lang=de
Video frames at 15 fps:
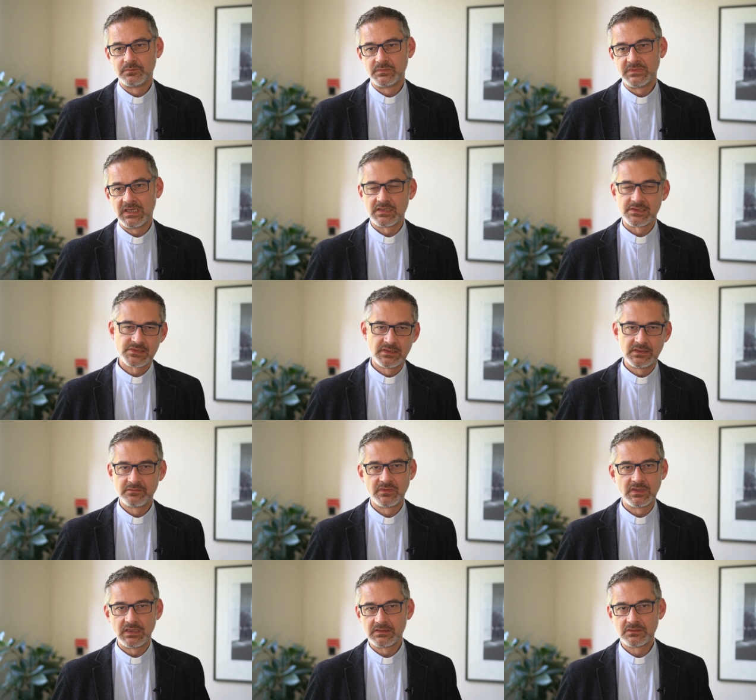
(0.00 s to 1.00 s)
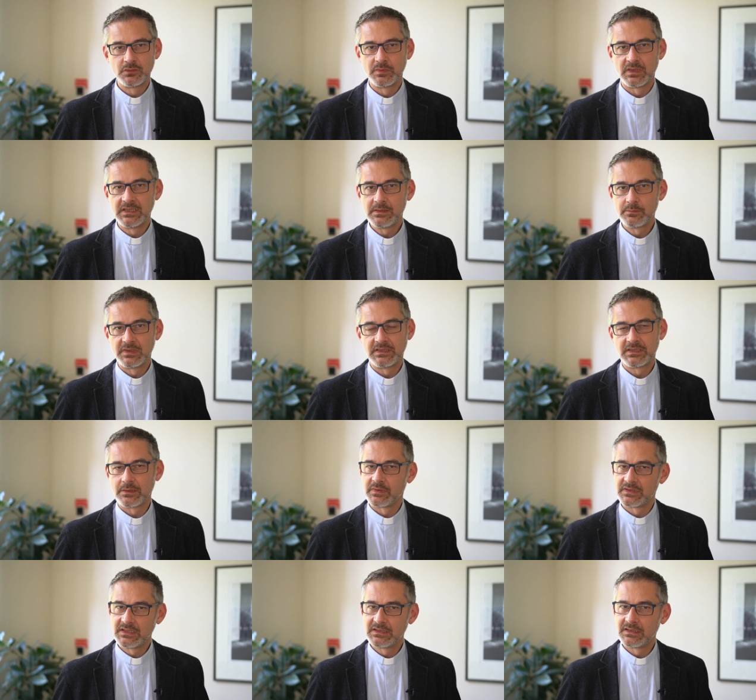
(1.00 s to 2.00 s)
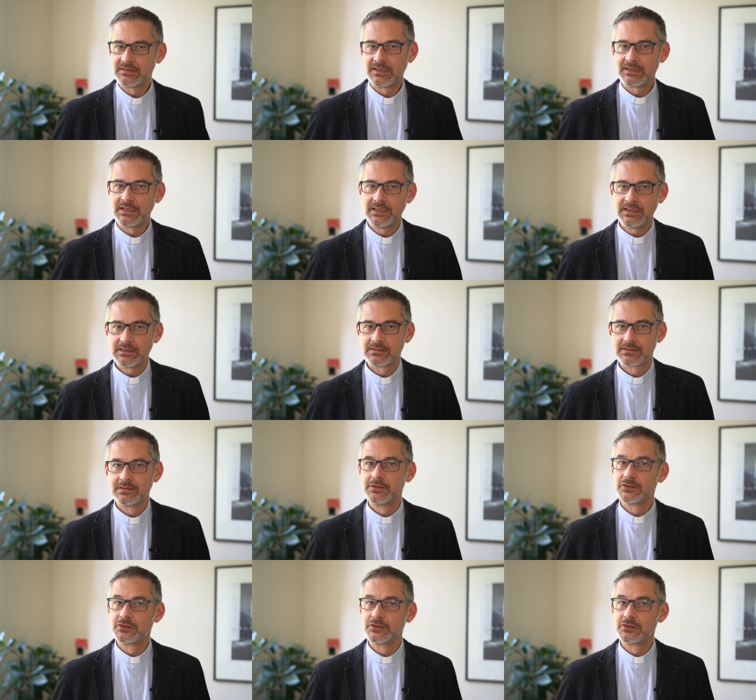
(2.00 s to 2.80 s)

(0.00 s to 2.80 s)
ja, das klingt vielleicht überheblich, aber jeder, der geht,